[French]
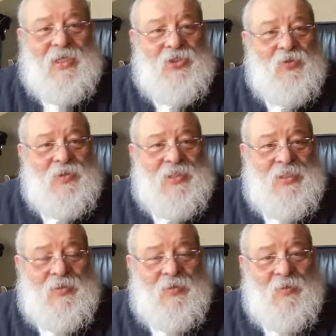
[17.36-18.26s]
les choses qui
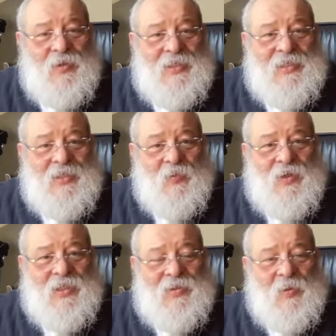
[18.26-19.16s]
sont les animaux
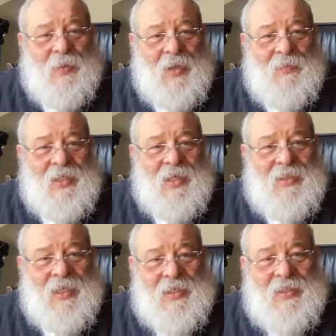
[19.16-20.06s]
qui sont permis,
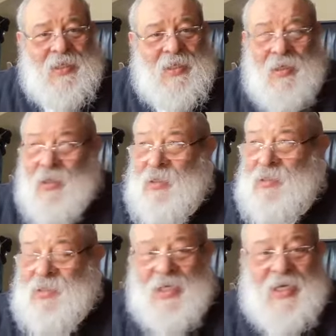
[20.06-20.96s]
interdits,
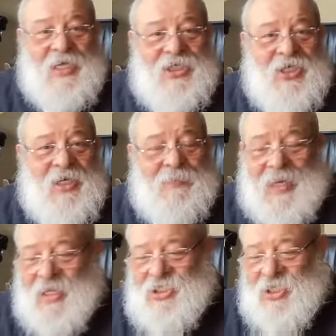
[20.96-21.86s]
ce qui est cachère, pas
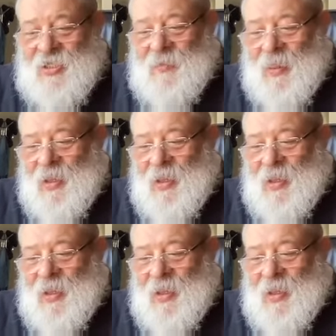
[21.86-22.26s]
cachère.